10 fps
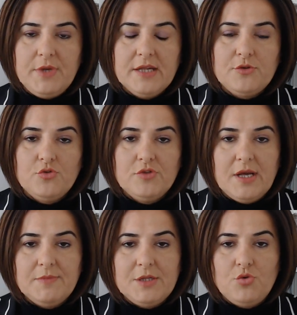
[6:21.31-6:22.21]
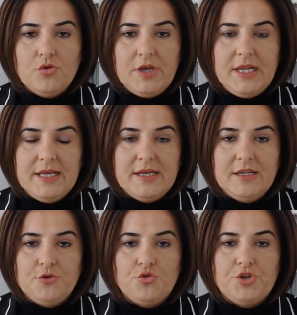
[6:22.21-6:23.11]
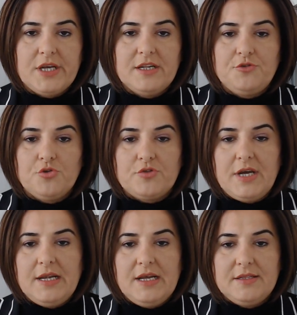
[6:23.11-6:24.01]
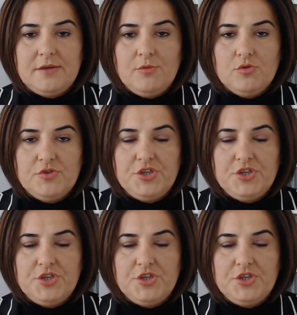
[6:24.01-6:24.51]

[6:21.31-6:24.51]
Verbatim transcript: Yani gündemde TOKİ ile ilgili şu şekilde çok değerlendirme oldu.